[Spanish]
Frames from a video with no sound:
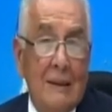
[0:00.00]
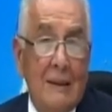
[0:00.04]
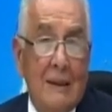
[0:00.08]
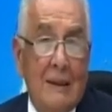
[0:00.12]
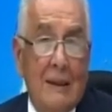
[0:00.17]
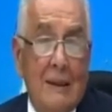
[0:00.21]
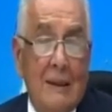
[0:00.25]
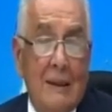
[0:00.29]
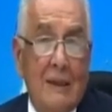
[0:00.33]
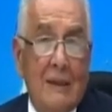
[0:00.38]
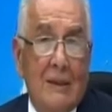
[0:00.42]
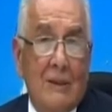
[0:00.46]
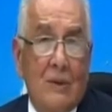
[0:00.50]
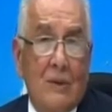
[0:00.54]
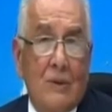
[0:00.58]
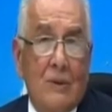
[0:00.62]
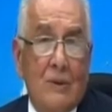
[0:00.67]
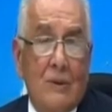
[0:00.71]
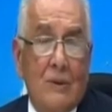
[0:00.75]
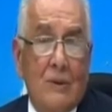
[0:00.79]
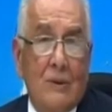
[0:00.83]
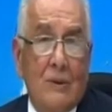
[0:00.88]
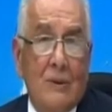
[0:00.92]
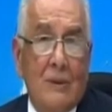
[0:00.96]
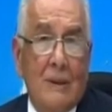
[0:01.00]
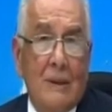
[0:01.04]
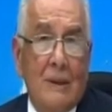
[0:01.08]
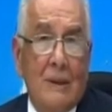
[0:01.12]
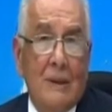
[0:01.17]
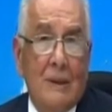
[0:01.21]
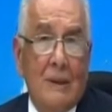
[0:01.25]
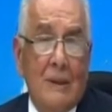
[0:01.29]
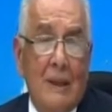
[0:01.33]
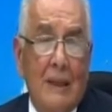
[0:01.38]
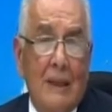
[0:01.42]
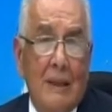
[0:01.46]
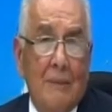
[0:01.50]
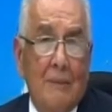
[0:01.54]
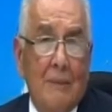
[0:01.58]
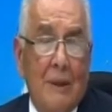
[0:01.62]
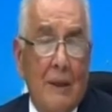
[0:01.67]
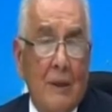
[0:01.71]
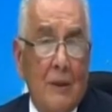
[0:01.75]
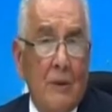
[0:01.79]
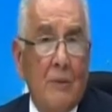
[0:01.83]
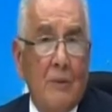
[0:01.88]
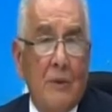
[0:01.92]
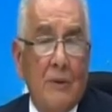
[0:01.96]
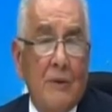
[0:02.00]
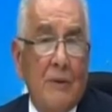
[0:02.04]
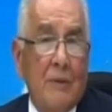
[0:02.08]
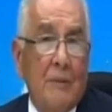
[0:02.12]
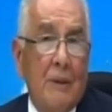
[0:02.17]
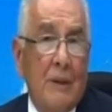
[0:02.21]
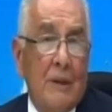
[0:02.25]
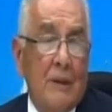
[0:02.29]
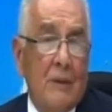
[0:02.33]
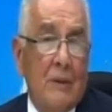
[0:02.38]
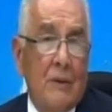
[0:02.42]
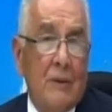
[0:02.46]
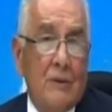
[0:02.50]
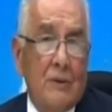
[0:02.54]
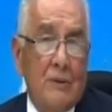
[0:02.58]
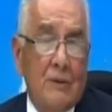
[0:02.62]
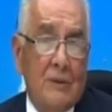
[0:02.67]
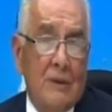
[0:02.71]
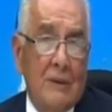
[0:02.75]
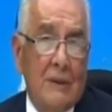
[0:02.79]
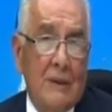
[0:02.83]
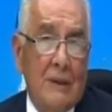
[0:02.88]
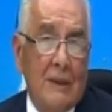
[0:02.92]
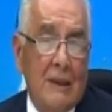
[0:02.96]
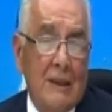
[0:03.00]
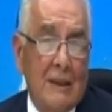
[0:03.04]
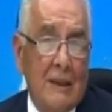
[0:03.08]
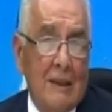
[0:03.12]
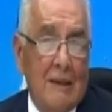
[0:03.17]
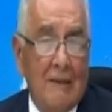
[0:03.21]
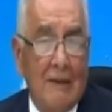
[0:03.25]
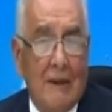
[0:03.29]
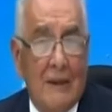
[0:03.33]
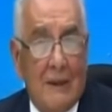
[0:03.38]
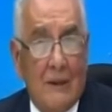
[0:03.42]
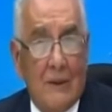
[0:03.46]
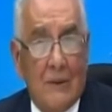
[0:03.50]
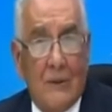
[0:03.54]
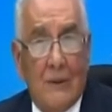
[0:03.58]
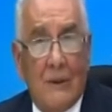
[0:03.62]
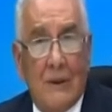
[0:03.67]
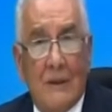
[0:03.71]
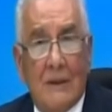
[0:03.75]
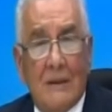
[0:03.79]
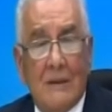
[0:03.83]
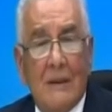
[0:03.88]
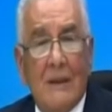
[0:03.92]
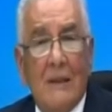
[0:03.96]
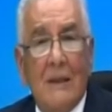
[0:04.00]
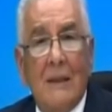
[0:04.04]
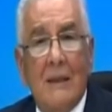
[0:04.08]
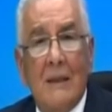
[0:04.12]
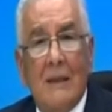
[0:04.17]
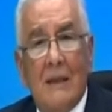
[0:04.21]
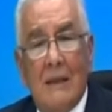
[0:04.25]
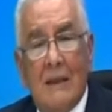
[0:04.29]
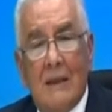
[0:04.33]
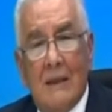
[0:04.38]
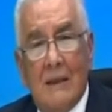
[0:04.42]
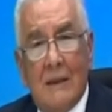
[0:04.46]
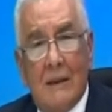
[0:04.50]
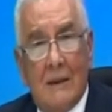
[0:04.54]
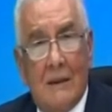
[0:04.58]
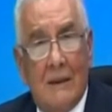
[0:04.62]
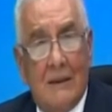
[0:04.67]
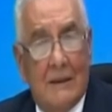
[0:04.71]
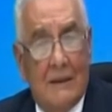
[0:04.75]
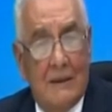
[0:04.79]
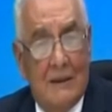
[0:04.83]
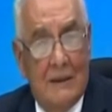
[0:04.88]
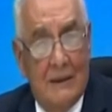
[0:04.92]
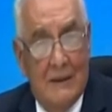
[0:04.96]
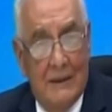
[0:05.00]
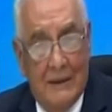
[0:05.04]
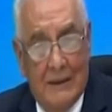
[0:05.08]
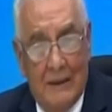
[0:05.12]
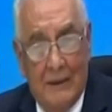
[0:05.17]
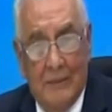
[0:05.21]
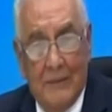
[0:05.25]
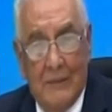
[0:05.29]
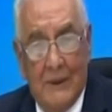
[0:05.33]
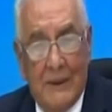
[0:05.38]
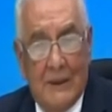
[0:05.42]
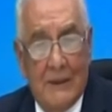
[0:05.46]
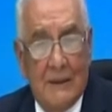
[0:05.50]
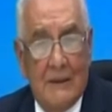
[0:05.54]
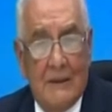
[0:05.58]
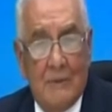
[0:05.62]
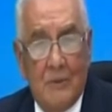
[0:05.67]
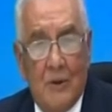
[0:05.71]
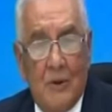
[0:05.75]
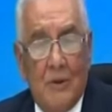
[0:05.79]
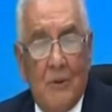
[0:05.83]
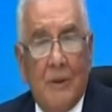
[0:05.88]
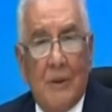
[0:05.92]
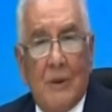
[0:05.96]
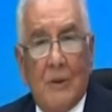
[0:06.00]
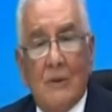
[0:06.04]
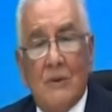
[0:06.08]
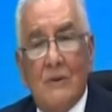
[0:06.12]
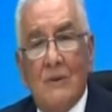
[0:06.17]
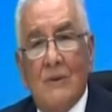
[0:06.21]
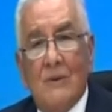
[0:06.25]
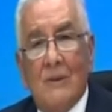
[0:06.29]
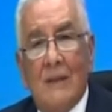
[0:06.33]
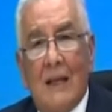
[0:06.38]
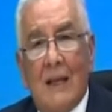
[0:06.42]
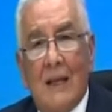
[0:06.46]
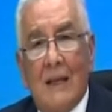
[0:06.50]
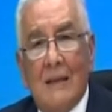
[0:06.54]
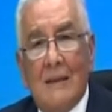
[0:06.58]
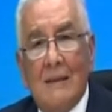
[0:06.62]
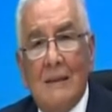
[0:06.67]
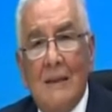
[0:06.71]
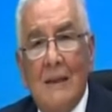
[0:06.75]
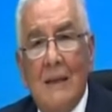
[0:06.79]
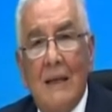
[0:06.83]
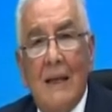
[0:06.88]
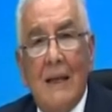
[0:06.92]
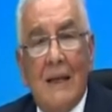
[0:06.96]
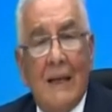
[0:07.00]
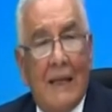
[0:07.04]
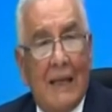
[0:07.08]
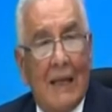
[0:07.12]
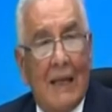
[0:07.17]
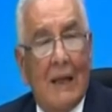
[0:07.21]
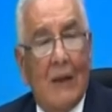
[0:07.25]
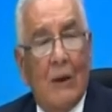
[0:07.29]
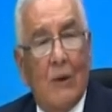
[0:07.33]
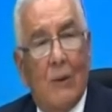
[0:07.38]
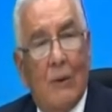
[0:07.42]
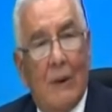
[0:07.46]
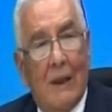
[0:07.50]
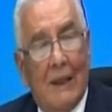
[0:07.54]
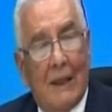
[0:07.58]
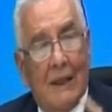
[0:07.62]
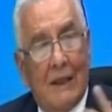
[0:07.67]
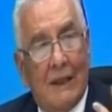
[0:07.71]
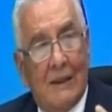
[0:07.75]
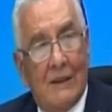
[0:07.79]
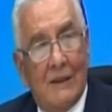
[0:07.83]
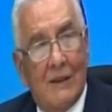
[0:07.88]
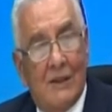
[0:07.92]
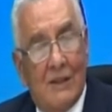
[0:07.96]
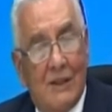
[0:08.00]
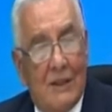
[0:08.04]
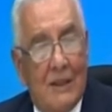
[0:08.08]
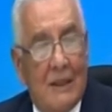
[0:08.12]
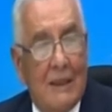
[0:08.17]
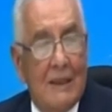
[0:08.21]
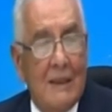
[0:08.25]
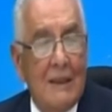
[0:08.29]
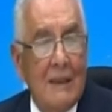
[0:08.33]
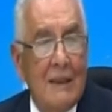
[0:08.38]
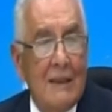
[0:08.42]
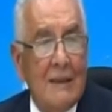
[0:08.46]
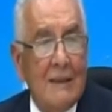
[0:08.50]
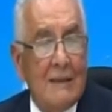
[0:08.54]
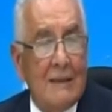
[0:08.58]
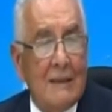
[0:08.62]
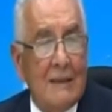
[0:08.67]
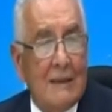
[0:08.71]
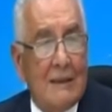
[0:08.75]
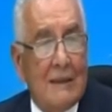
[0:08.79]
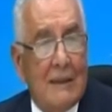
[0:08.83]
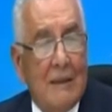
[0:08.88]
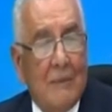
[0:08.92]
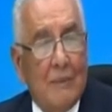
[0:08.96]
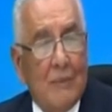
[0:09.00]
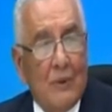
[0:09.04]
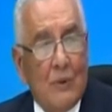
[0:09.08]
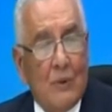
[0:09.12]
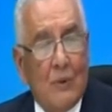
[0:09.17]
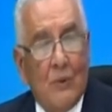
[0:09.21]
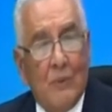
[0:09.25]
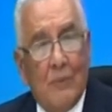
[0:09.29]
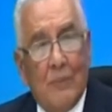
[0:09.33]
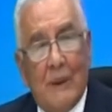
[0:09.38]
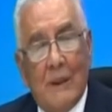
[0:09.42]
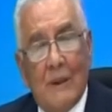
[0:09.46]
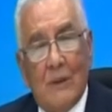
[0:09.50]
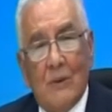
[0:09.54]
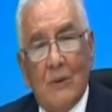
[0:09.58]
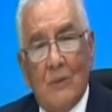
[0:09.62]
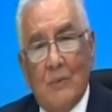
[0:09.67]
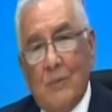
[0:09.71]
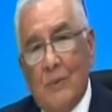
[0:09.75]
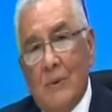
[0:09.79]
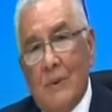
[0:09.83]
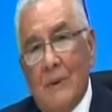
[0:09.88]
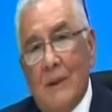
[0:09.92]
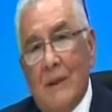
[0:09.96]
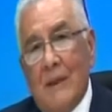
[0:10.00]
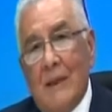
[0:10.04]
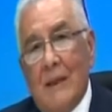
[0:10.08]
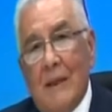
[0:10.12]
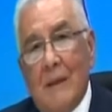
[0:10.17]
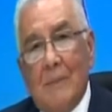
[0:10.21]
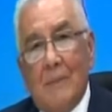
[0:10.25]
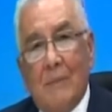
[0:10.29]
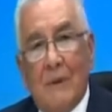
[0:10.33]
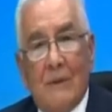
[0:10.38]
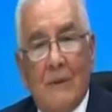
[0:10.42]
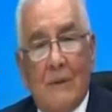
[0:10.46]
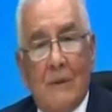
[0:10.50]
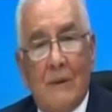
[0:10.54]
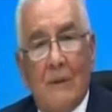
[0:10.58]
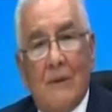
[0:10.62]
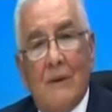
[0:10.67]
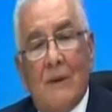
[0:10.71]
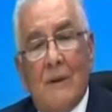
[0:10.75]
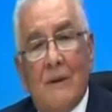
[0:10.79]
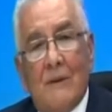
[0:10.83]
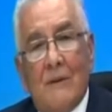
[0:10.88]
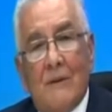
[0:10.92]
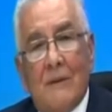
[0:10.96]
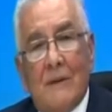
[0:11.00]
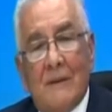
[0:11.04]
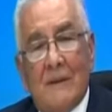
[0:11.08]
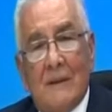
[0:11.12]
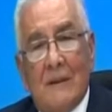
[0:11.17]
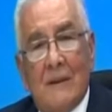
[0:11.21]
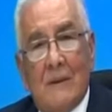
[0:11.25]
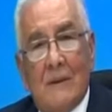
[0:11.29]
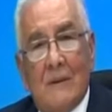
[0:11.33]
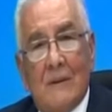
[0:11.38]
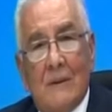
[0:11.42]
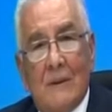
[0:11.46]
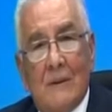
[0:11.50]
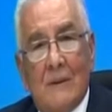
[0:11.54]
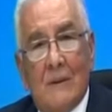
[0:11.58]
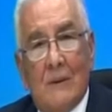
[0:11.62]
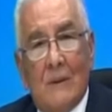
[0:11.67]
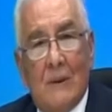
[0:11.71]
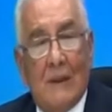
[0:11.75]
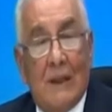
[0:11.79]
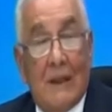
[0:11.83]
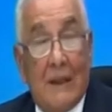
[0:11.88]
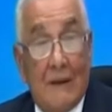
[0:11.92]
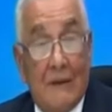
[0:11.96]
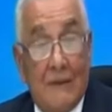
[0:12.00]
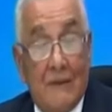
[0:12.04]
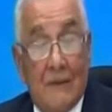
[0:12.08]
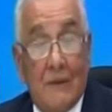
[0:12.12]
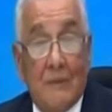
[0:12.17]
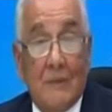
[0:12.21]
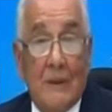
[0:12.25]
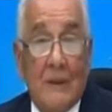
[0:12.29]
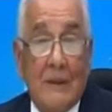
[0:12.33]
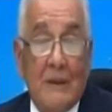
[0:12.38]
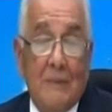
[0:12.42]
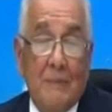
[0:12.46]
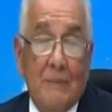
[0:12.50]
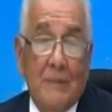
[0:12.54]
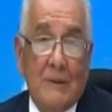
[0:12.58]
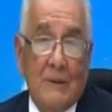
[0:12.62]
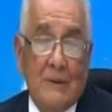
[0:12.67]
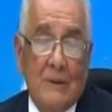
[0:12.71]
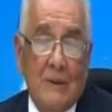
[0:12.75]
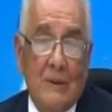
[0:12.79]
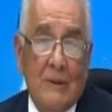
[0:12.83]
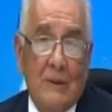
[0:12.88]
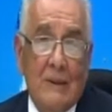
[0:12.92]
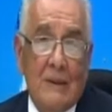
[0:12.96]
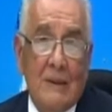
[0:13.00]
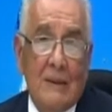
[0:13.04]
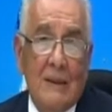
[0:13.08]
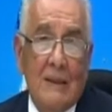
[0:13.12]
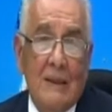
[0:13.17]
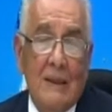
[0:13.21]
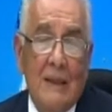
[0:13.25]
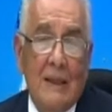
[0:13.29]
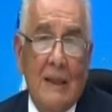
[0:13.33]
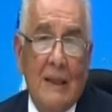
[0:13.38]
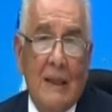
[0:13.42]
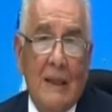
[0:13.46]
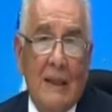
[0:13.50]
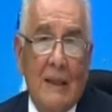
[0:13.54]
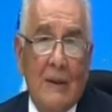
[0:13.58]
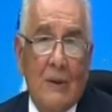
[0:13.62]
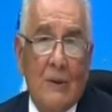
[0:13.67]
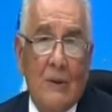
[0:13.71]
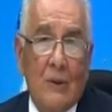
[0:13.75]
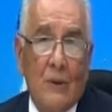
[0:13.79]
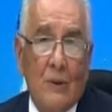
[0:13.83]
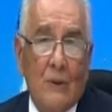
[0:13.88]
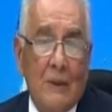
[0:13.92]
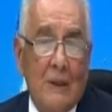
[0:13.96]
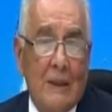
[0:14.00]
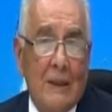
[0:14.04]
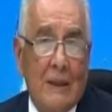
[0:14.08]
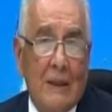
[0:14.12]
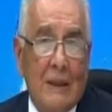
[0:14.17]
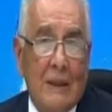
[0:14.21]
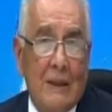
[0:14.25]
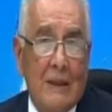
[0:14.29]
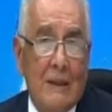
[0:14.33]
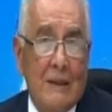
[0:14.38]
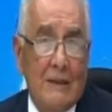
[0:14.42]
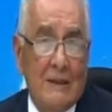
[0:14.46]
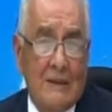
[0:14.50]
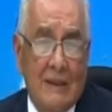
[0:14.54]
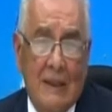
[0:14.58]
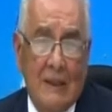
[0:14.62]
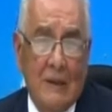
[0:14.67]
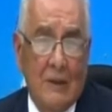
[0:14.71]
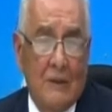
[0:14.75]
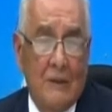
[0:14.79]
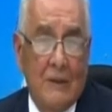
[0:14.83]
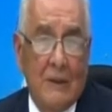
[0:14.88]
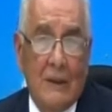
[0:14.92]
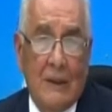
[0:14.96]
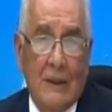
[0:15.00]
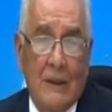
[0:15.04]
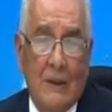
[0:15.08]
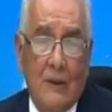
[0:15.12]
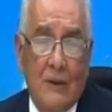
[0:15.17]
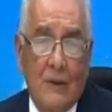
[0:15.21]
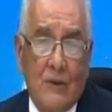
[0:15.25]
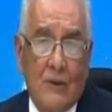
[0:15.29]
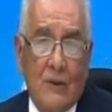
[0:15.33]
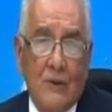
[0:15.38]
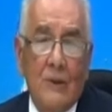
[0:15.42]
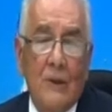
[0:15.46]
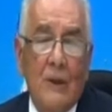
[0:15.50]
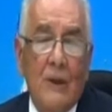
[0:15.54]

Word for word: De hecho, eh, hay varios movimientos eh, de trabajadores eh, y también movimientos sociales que al igual que en Chile se están preocupando porque las pensiones que ofrecieron con la reforma de pensiones en el año 96-98